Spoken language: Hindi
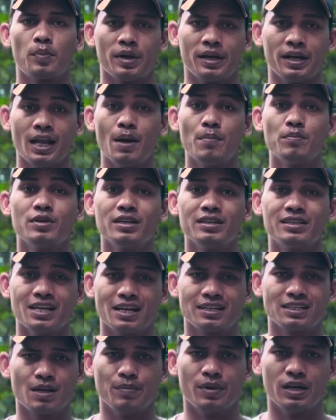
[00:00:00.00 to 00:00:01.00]
प्राणायाम के
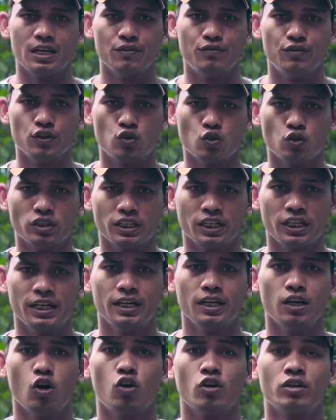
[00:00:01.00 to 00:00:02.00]
क्या क्या बेनिफिट होते
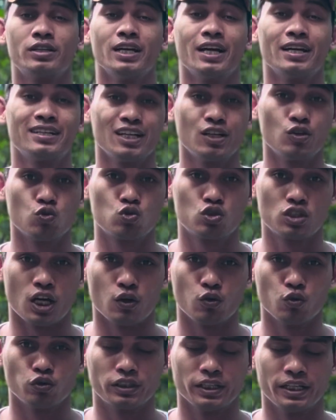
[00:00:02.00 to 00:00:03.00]
हैं और क्या क्या
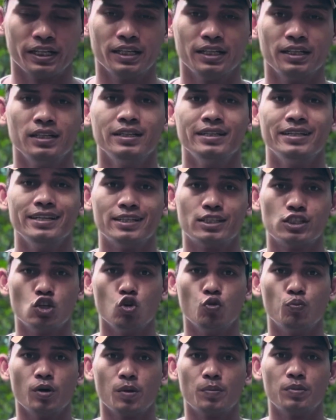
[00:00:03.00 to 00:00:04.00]
नुकसान होते हैं इसके
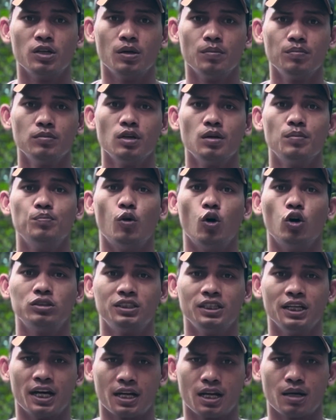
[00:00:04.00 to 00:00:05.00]
ऊपर भी हम
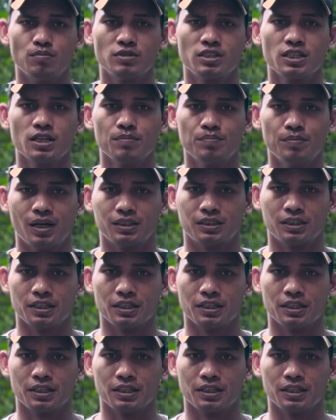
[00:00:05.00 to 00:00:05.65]
बहुत ही आराम से बात